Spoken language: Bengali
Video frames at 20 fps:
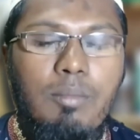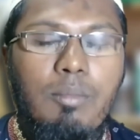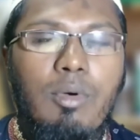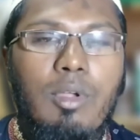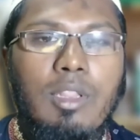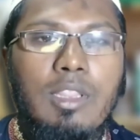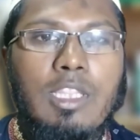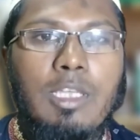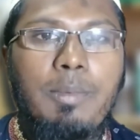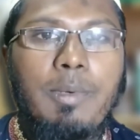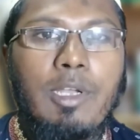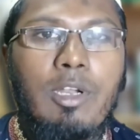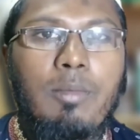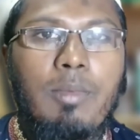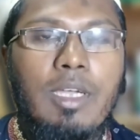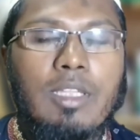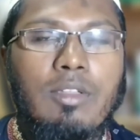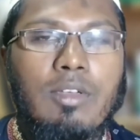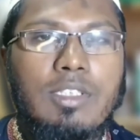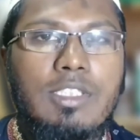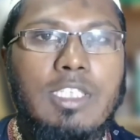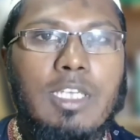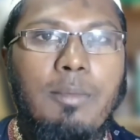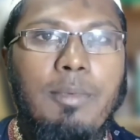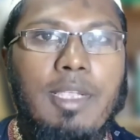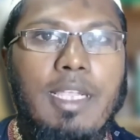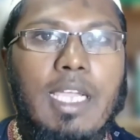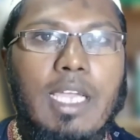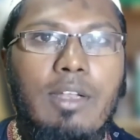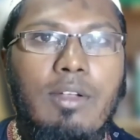বলতে পারো মাদক
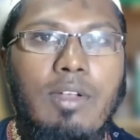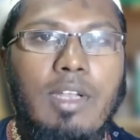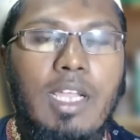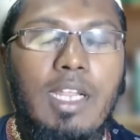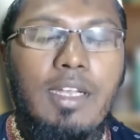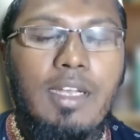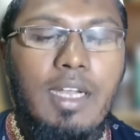সেবী কেন নেয়